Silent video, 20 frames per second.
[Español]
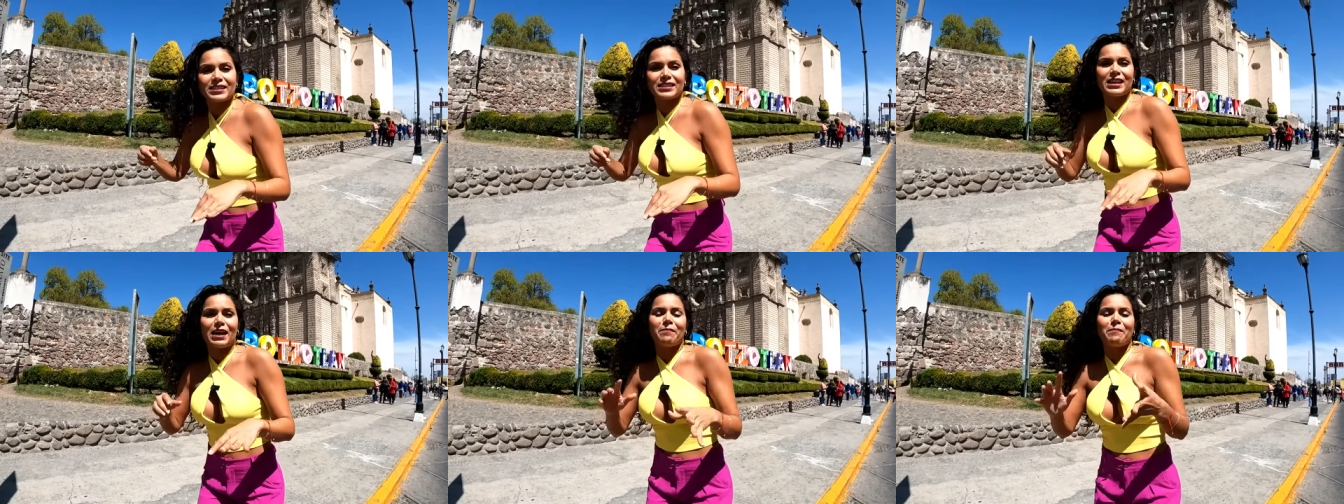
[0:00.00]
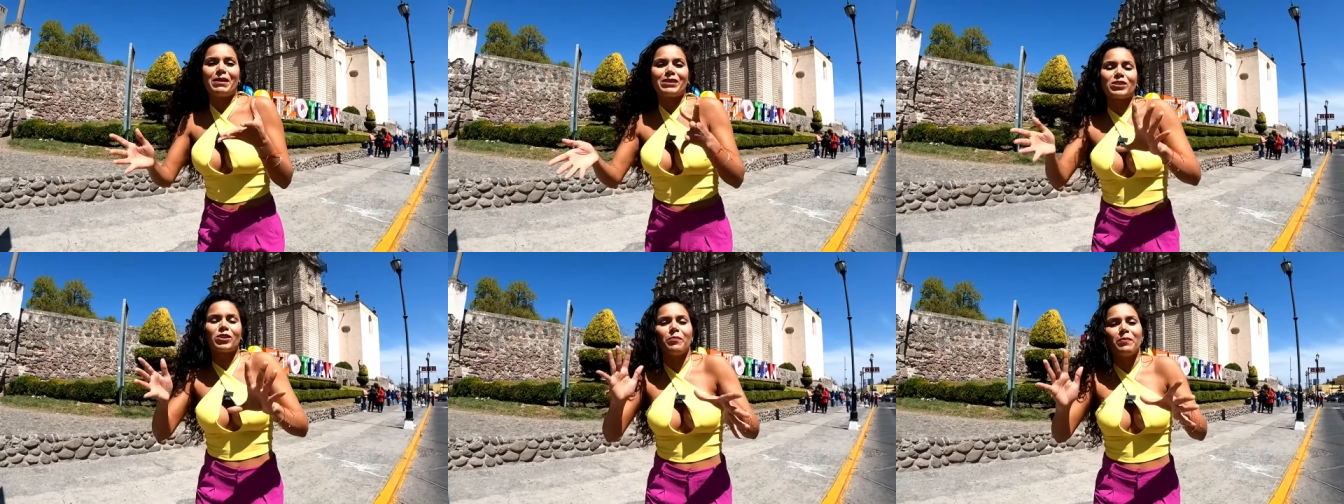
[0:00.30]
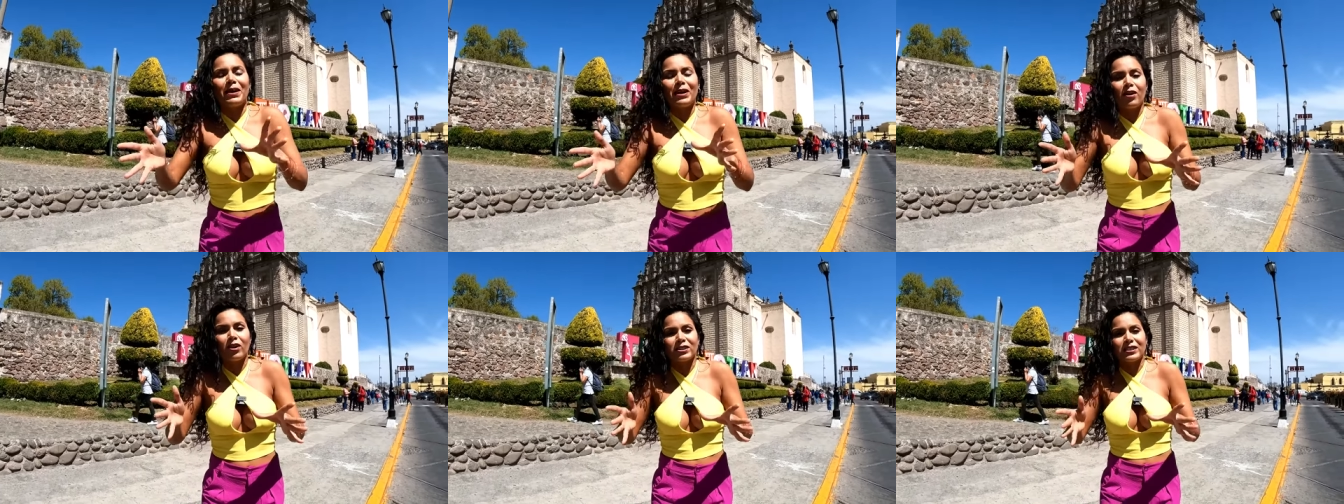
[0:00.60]
está más
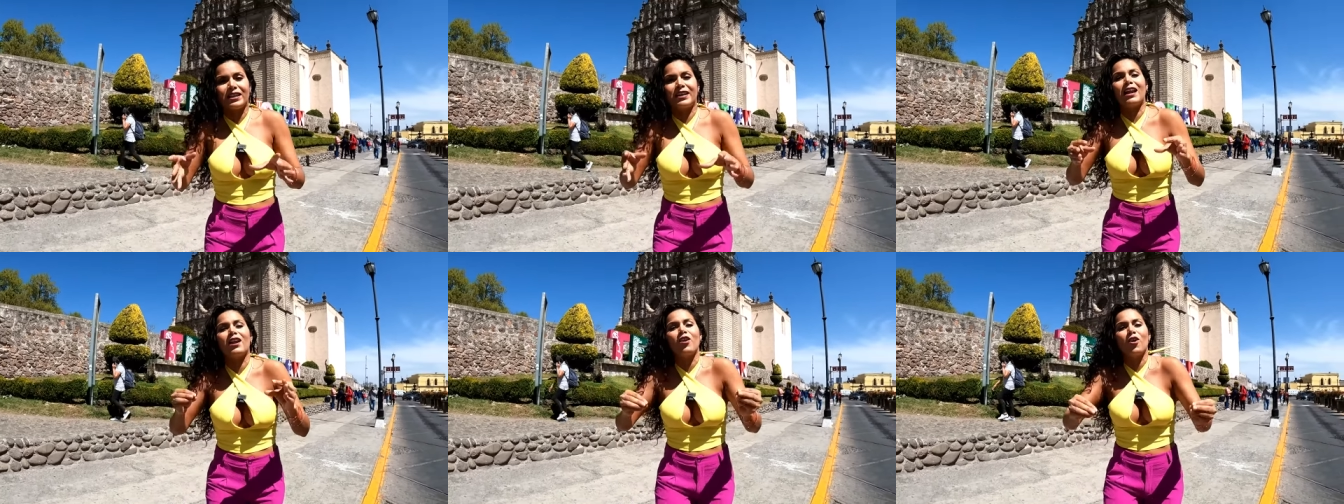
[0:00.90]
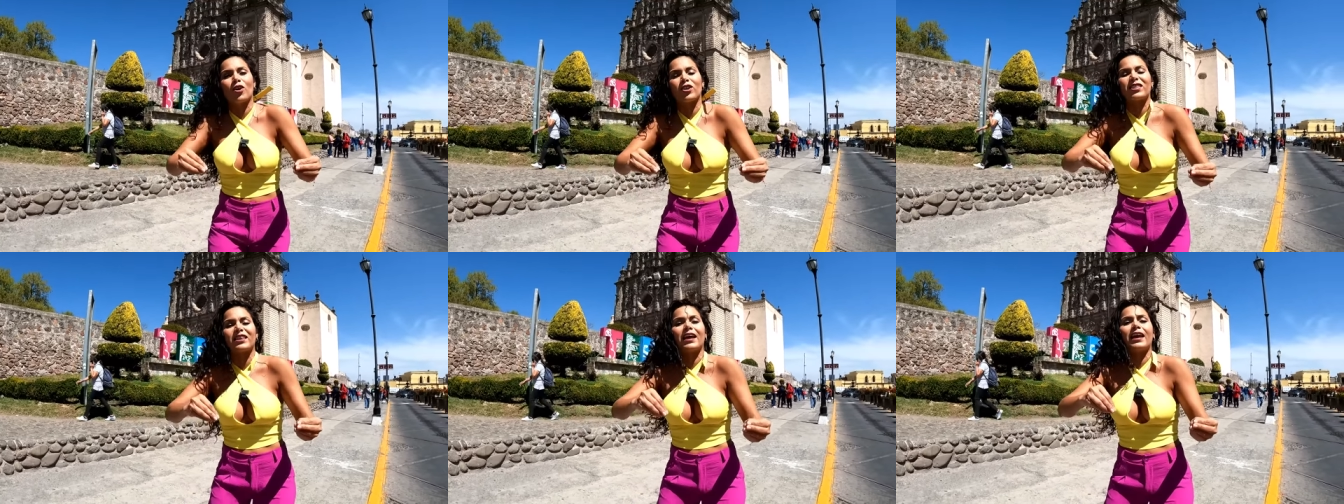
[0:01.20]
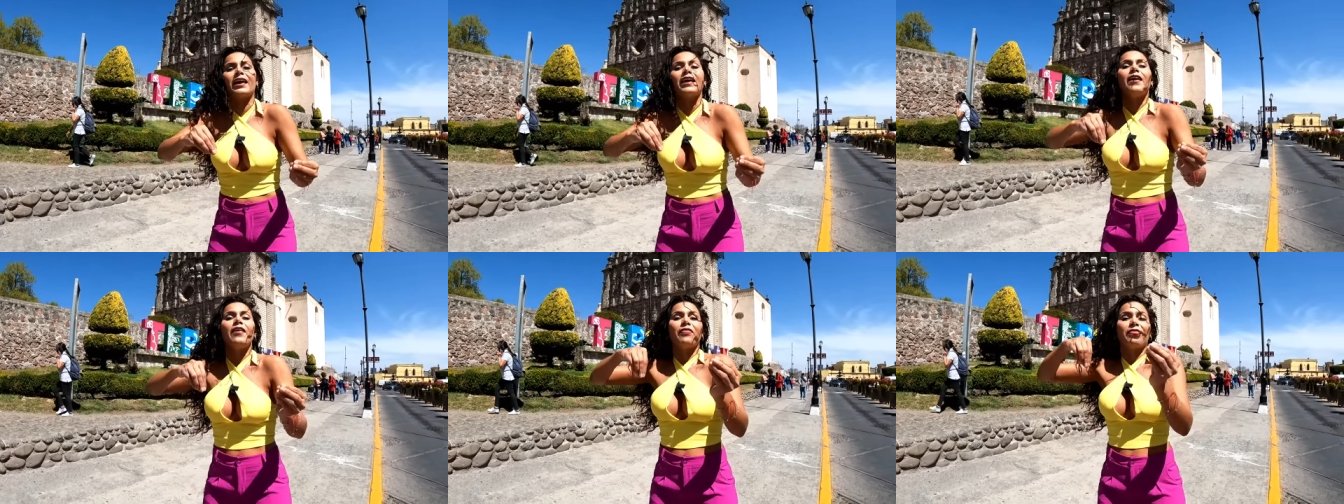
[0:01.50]
o menos en el
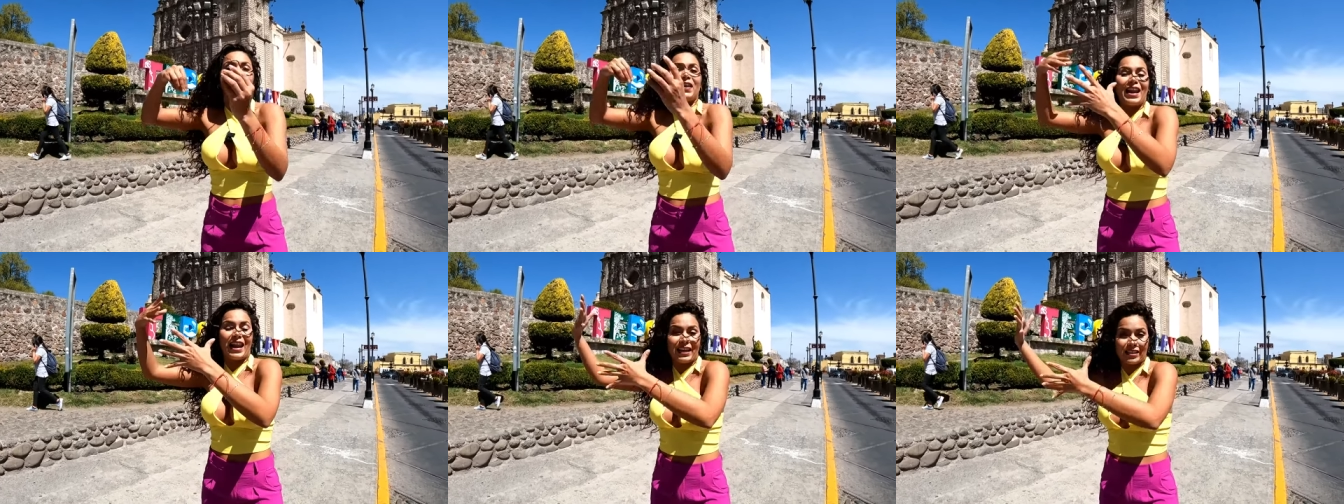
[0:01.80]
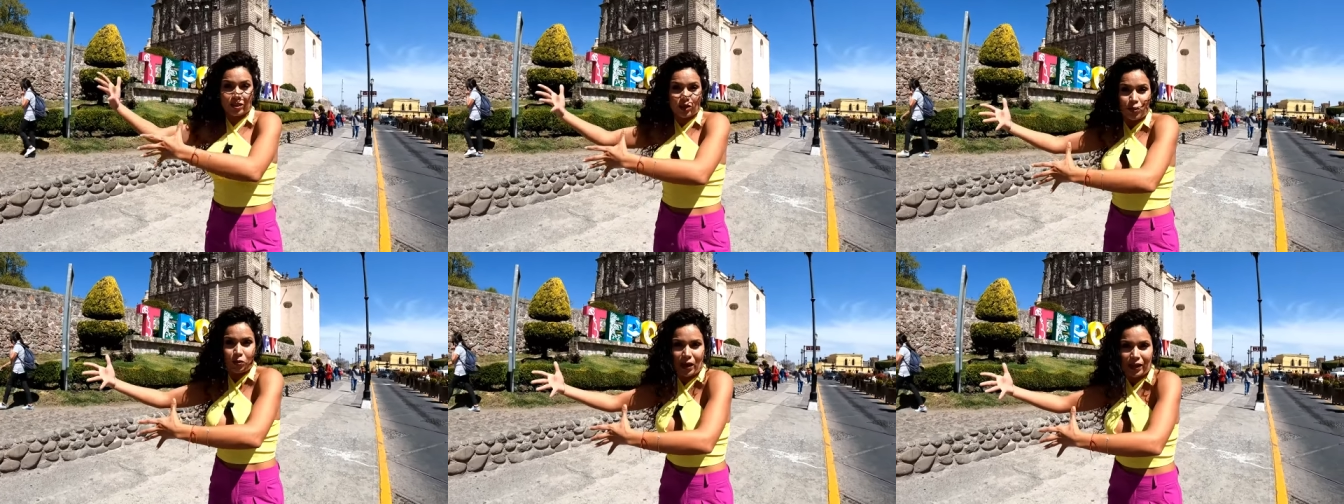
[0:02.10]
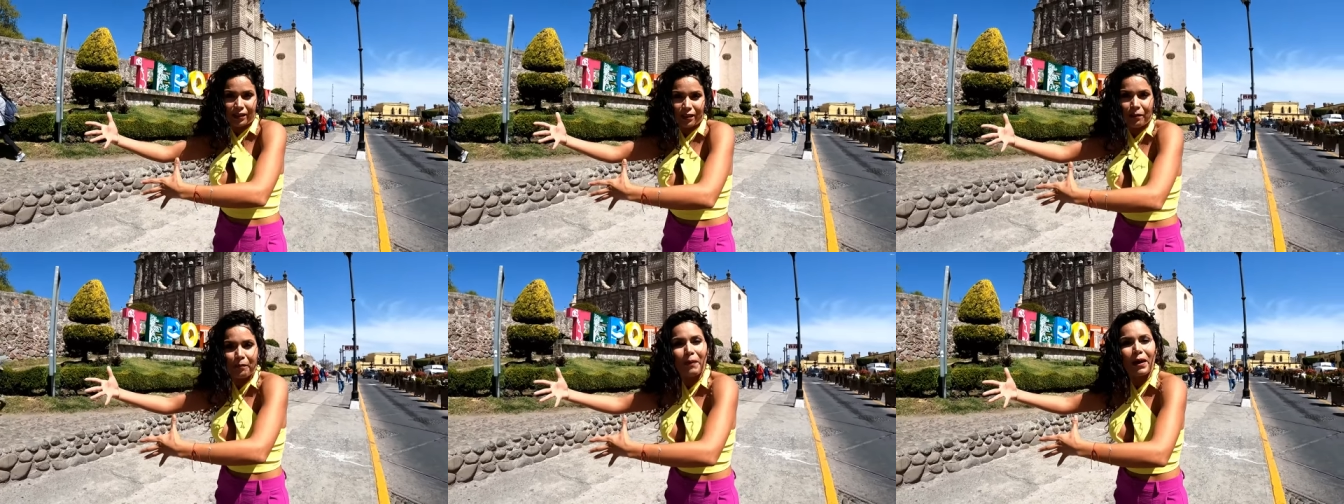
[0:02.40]
norte de la
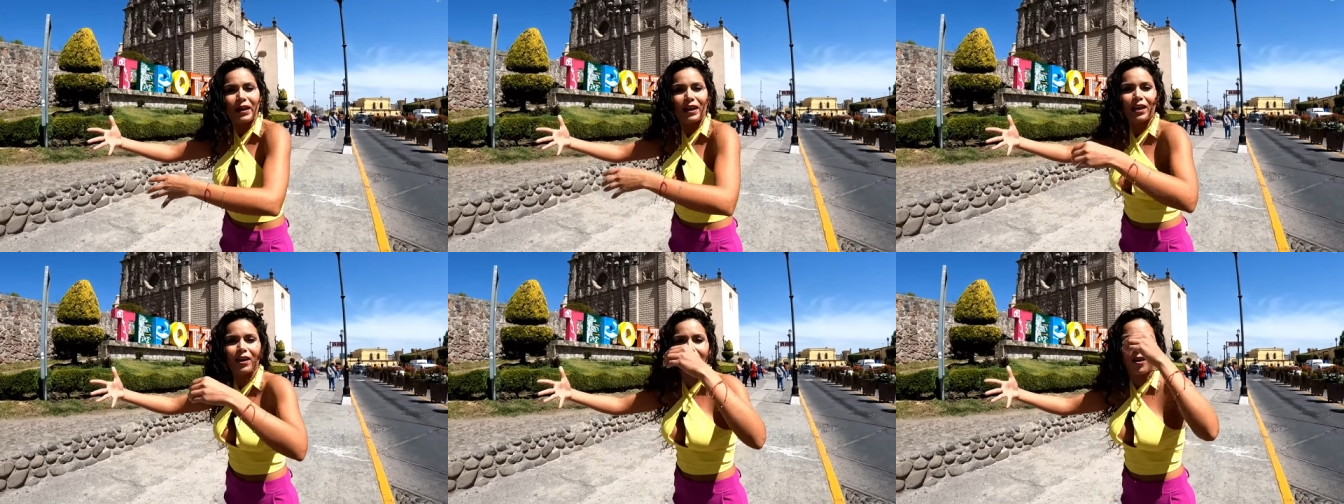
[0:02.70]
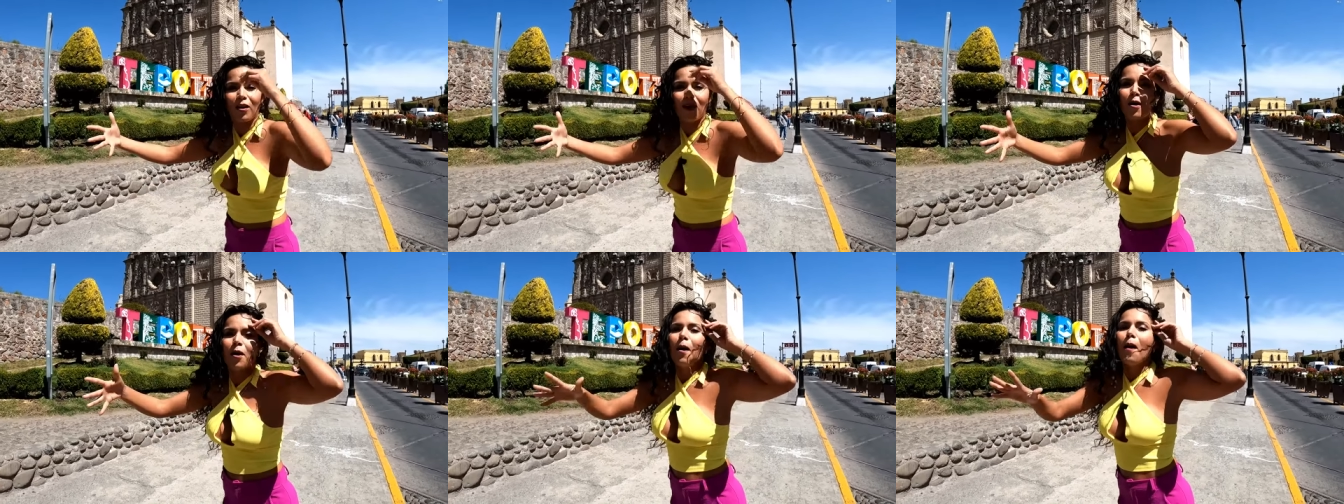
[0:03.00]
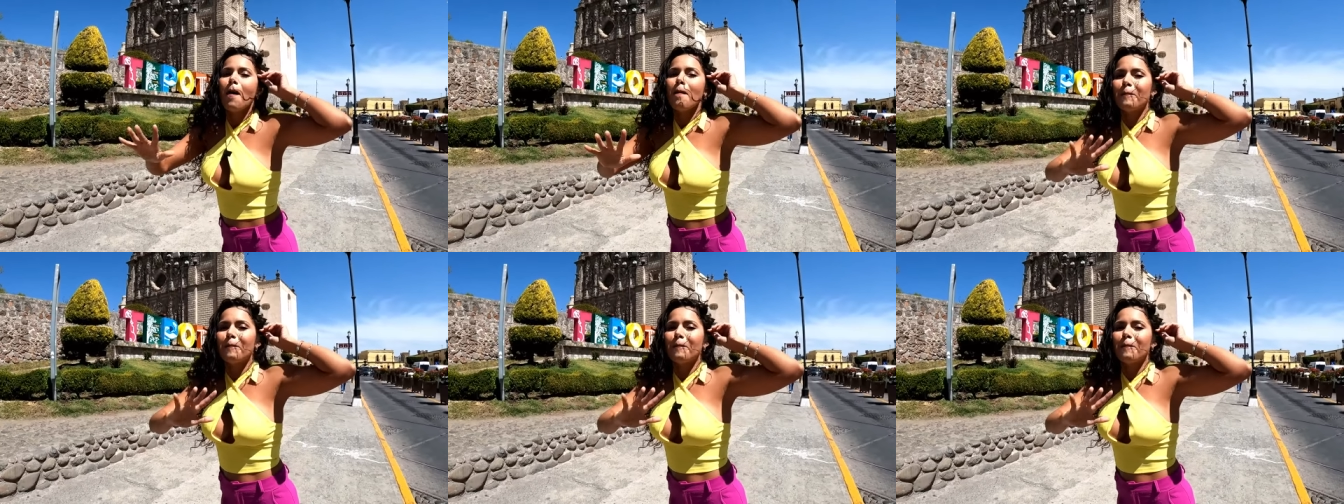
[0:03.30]
Ciudad de México.